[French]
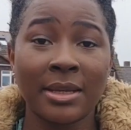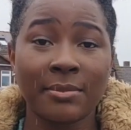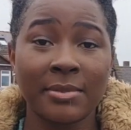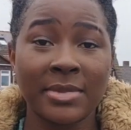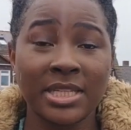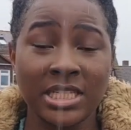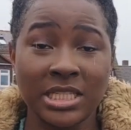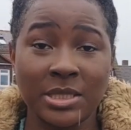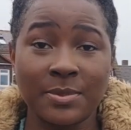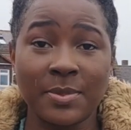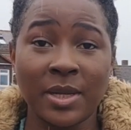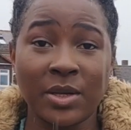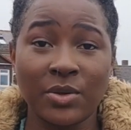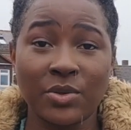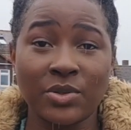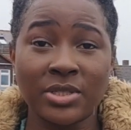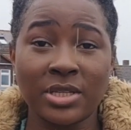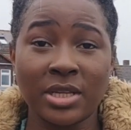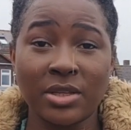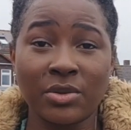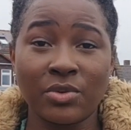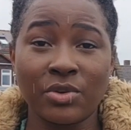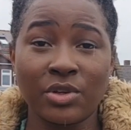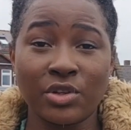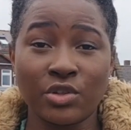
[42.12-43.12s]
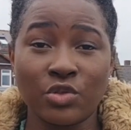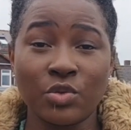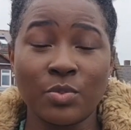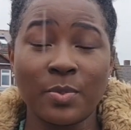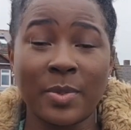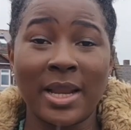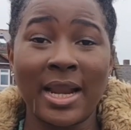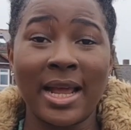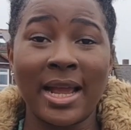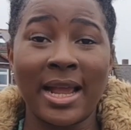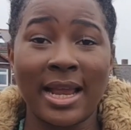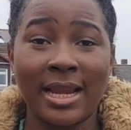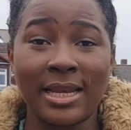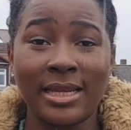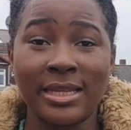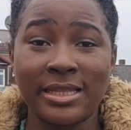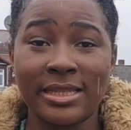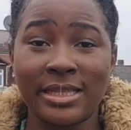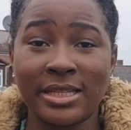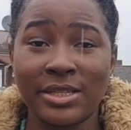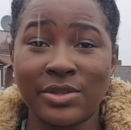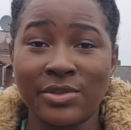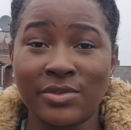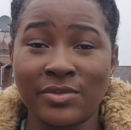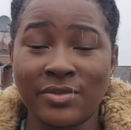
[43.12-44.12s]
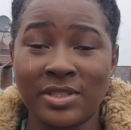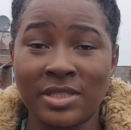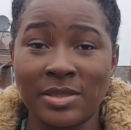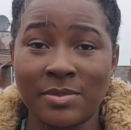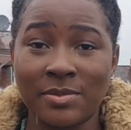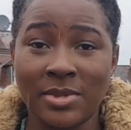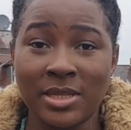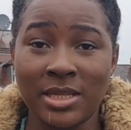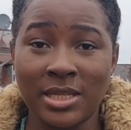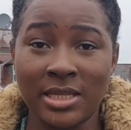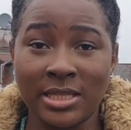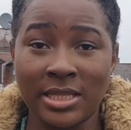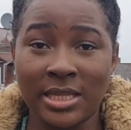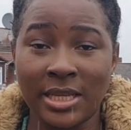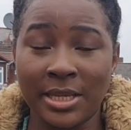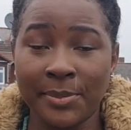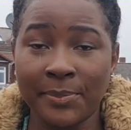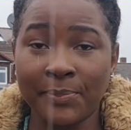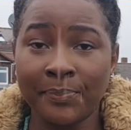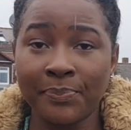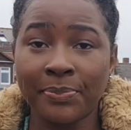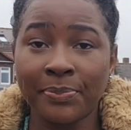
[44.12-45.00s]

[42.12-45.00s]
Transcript: mais j'espère que ça ne réduit pas la qualité de visibilité.